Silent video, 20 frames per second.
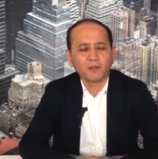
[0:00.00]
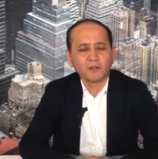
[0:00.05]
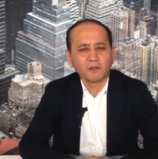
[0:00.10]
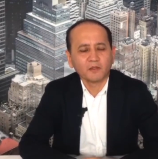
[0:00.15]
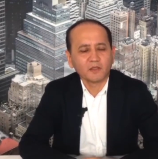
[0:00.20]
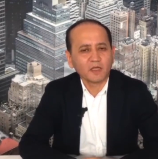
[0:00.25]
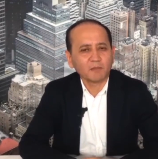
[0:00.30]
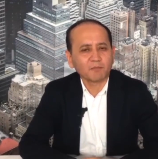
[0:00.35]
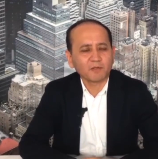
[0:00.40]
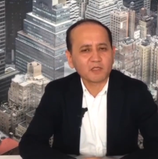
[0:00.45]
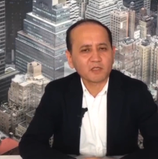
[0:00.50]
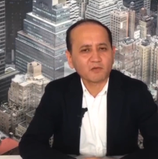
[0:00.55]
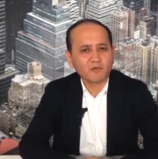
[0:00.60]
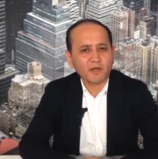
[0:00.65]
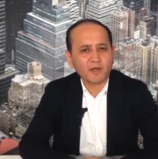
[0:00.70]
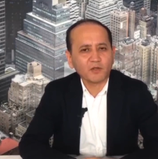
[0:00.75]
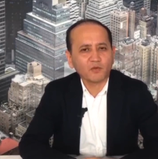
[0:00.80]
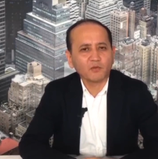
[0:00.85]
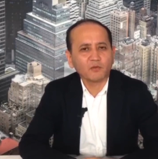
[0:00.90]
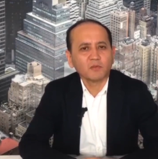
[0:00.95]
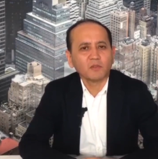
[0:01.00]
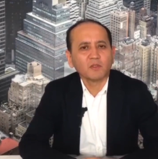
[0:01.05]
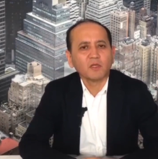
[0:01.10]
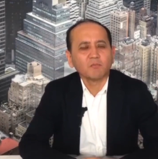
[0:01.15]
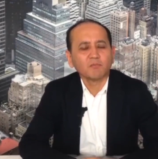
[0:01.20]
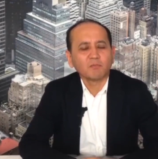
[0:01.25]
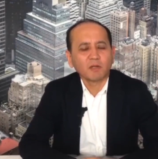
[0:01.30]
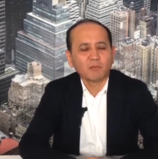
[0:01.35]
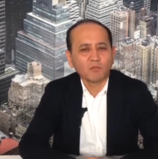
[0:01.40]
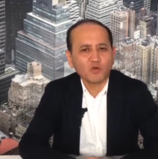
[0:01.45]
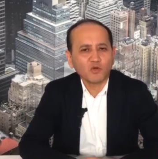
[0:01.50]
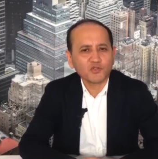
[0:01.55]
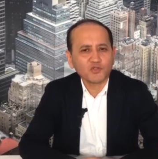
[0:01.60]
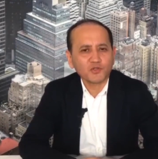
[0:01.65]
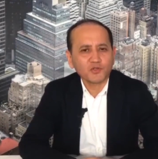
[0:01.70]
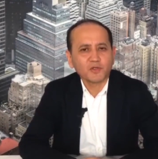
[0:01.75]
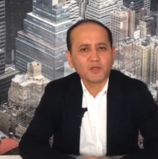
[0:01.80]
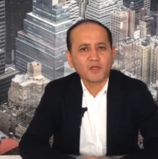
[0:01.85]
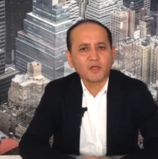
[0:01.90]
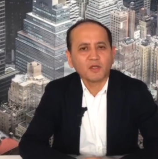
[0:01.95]
я призываю
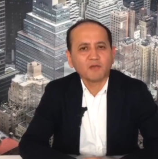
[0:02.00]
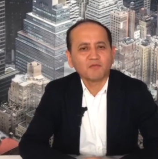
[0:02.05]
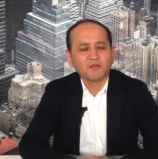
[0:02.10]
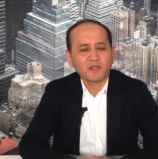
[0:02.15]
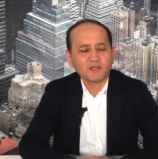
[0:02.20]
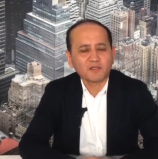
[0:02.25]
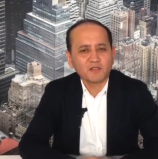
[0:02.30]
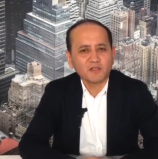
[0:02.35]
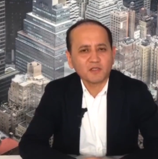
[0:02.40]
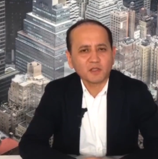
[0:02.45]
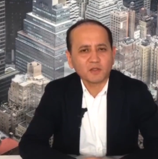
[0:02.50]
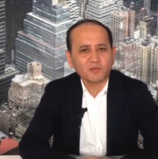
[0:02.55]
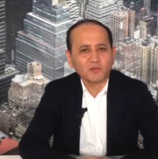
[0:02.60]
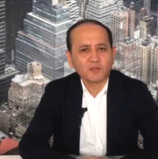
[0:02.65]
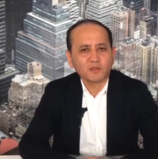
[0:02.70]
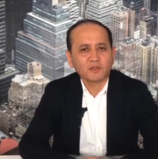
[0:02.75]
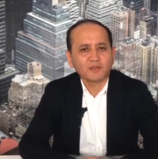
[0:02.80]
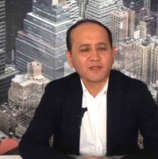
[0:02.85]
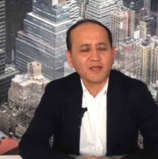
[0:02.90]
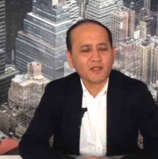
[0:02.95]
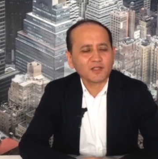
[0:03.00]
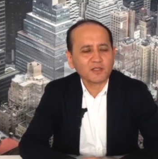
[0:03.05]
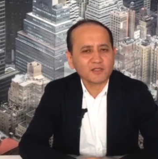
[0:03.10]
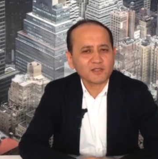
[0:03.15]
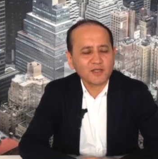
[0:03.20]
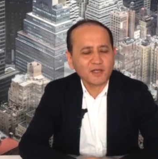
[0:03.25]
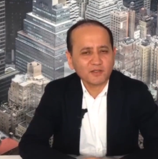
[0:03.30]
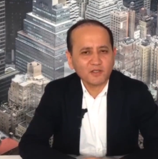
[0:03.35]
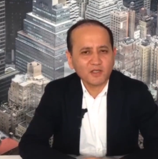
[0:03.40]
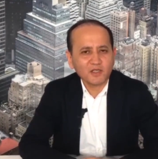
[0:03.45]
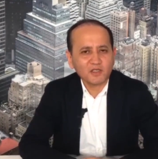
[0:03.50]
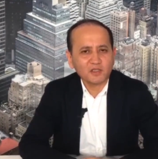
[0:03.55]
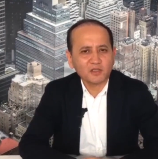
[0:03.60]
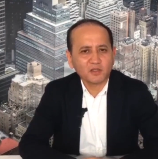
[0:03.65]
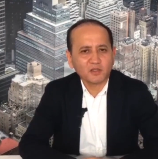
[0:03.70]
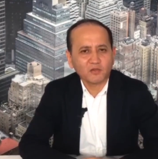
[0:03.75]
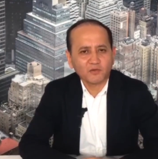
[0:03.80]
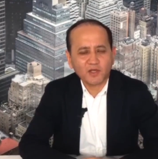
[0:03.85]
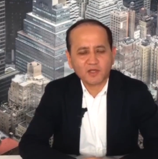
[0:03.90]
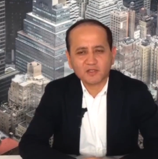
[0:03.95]
помочь финансировать наших
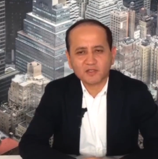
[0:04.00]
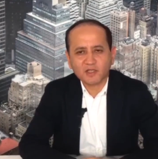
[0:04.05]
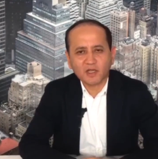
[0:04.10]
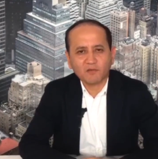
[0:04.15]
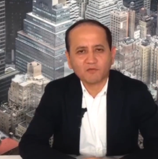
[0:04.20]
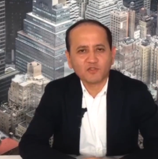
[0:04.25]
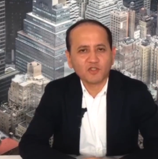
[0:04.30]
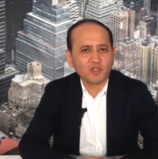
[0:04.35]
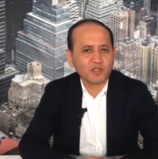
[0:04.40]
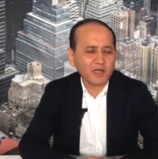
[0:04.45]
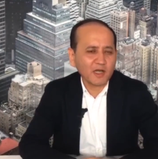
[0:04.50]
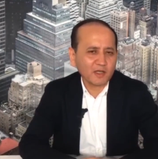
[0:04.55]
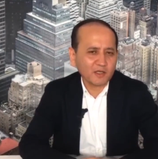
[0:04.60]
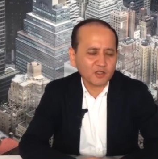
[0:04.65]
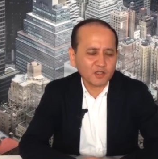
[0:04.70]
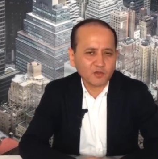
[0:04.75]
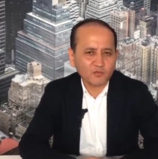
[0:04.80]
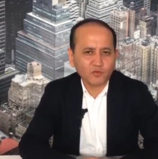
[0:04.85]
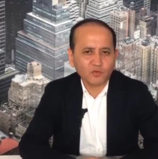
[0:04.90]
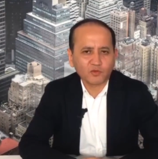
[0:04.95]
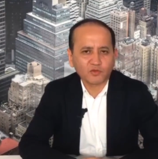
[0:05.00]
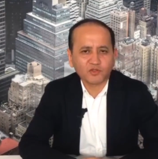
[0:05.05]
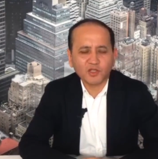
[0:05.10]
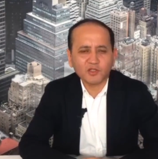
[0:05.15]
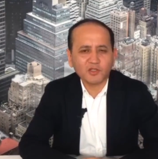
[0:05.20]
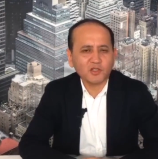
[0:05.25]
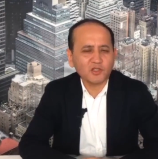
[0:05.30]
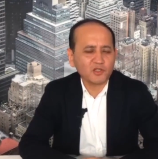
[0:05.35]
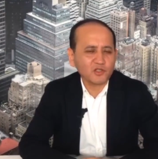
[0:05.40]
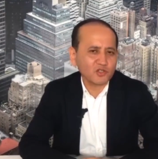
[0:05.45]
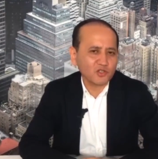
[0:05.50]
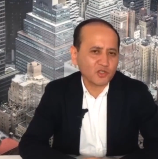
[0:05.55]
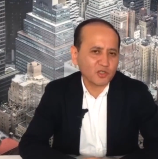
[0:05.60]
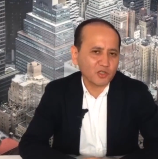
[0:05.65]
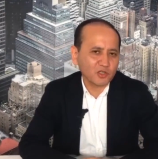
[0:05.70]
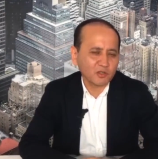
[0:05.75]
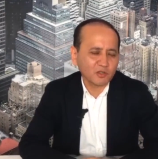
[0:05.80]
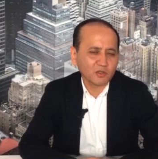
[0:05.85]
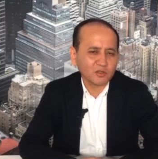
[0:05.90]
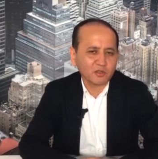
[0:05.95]
соотечественников. Я знаю, в Чикаго живет
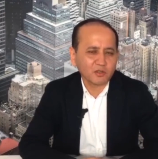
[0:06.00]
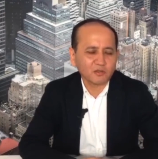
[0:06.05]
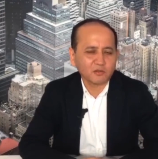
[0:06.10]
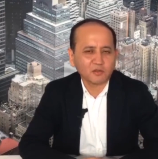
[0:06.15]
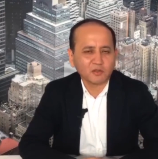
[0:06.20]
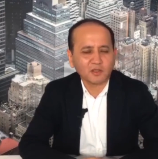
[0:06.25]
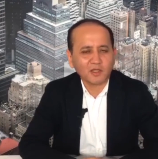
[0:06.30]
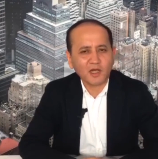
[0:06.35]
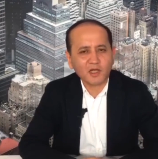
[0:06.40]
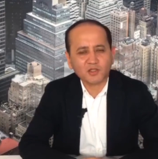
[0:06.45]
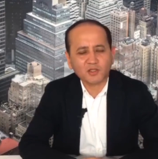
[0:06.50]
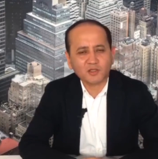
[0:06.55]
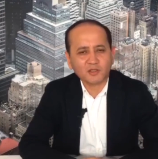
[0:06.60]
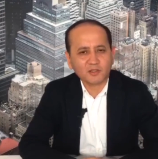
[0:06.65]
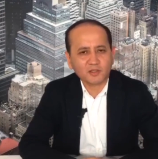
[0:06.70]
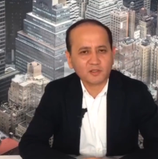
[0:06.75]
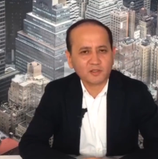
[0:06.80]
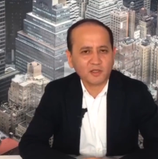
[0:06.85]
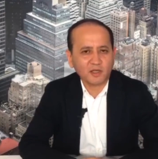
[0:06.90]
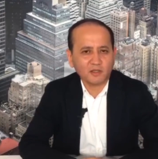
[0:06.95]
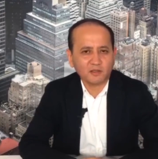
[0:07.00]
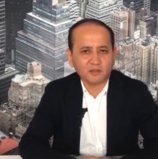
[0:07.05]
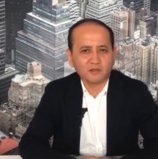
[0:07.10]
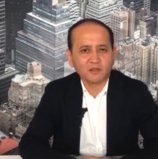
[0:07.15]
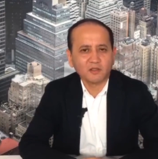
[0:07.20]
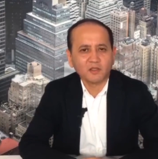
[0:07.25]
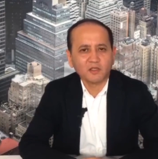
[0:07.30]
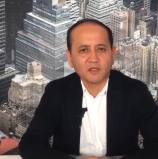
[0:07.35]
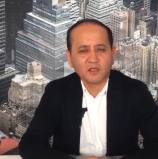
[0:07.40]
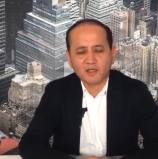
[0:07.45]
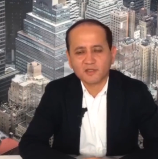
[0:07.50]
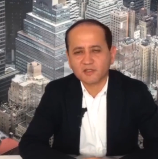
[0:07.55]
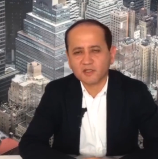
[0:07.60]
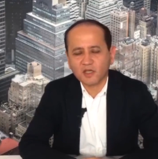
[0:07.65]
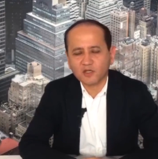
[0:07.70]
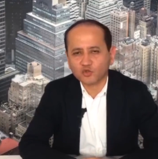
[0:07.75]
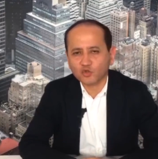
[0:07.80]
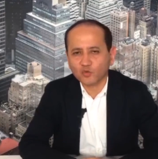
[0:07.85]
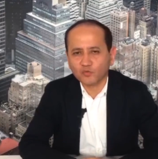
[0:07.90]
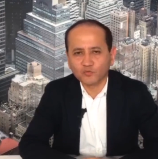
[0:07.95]
3000 граждан Казахстана. Я
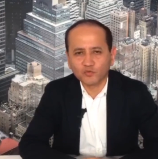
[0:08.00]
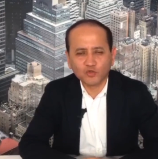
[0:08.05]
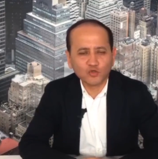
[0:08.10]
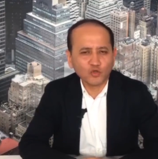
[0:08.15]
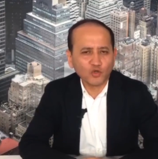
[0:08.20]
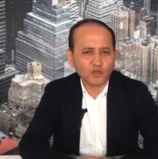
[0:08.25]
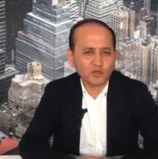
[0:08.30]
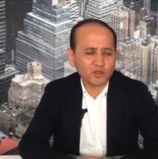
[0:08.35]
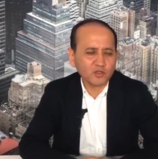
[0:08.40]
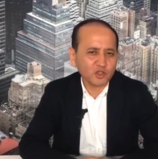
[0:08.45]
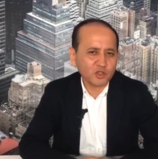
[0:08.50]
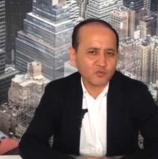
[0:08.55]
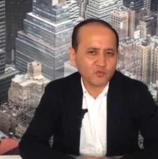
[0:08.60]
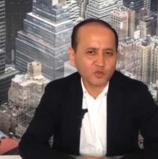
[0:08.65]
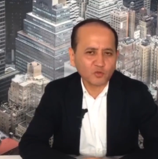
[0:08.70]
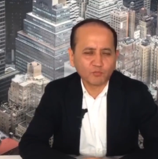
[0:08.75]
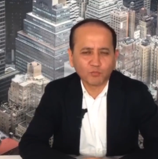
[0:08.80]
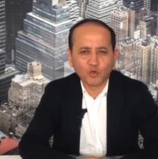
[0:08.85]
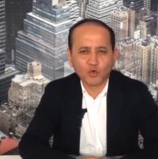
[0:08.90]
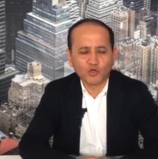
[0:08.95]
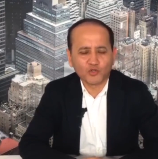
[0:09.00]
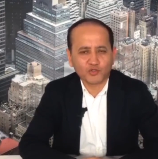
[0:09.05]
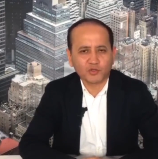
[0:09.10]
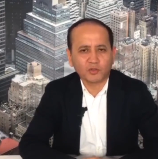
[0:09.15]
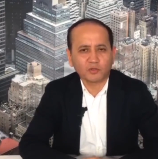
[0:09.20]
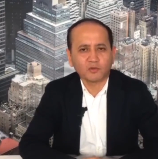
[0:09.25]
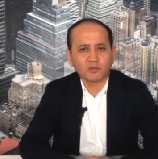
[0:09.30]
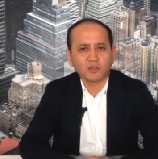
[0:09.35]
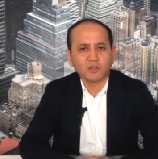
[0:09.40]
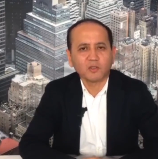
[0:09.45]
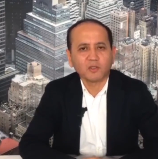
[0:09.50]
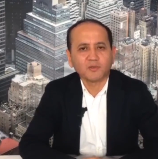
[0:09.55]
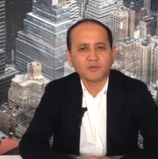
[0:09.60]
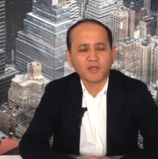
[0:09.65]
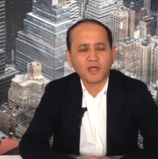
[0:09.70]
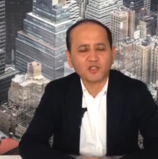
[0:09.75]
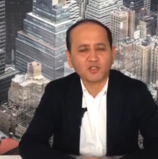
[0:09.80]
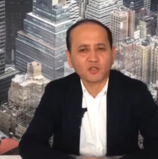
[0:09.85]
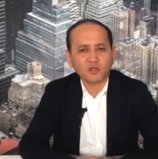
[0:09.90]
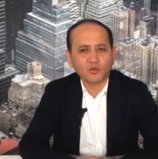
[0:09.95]
знаю, что в Нью-Йорке живет больше.
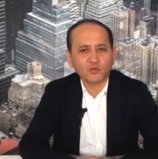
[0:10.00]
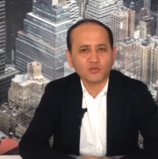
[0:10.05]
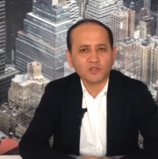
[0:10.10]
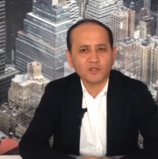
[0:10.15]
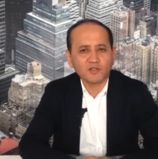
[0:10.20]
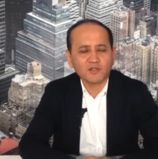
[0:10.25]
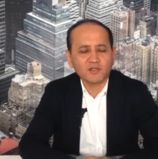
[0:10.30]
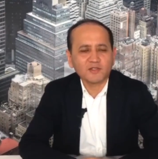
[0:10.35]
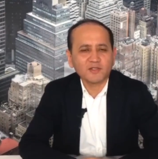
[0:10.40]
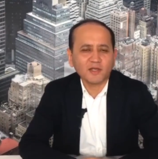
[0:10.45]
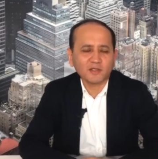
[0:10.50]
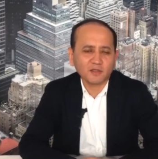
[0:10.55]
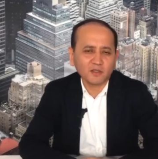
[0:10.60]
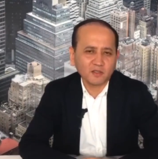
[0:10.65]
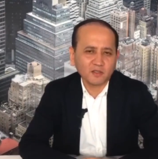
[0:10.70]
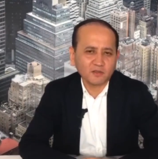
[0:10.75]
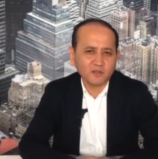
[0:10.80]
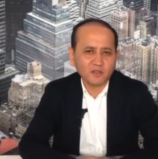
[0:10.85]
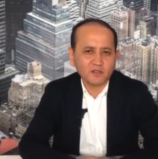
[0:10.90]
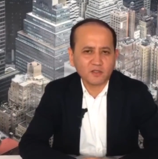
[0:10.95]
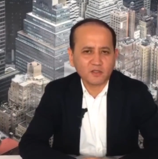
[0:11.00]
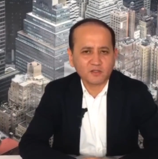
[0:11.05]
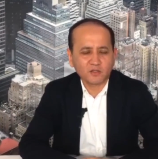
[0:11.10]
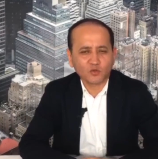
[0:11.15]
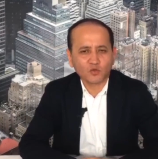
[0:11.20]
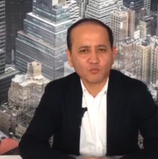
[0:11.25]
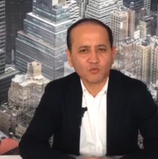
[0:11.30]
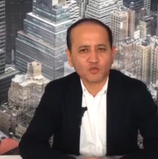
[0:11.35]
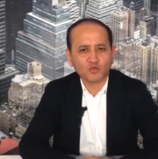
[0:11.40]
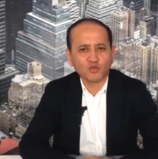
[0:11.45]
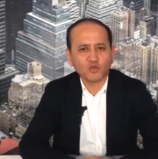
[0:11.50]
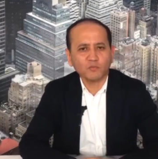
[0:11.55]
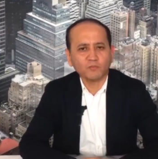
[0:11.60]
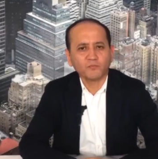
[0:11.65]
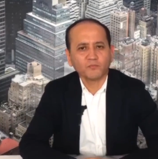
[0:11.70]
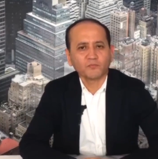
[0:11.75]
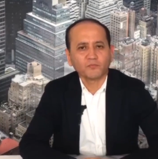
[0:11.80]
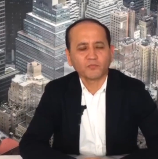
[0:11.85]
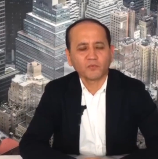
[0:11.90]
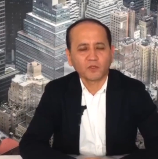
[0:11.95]
Наших людей десятки тысяч за
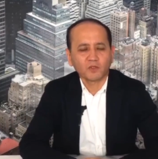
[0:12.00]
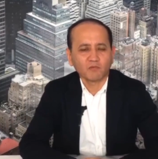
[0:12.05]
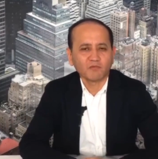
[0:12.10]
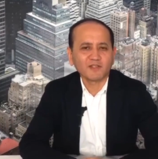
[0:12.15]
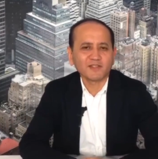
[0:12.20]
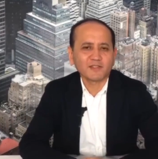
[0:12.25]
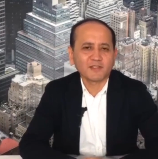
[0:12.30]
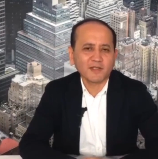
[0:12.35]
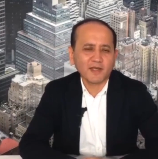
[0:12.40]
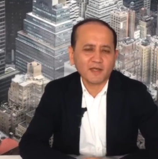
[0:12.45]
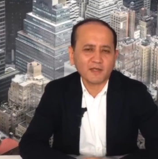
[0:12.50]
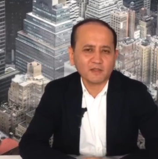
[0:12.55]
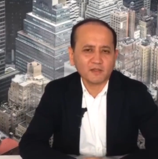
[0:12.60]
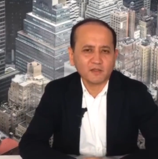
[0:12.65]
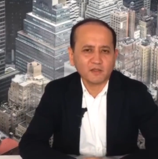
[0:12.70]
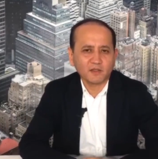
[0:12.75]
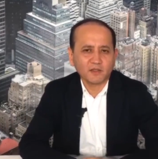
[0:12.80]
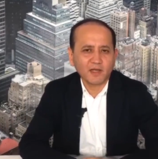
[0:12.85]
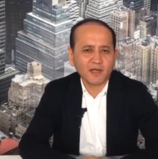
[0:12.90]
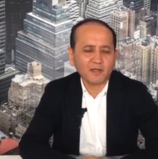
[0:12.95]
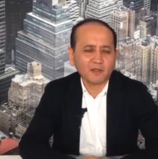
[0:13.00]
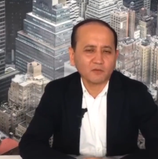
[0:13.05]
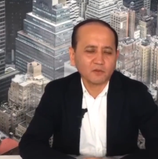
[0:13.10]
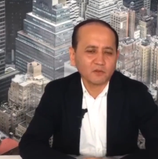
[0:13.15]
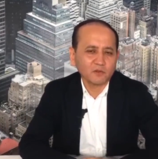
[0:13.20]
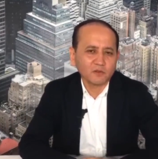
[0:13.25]
рубежом. Вы знаете, как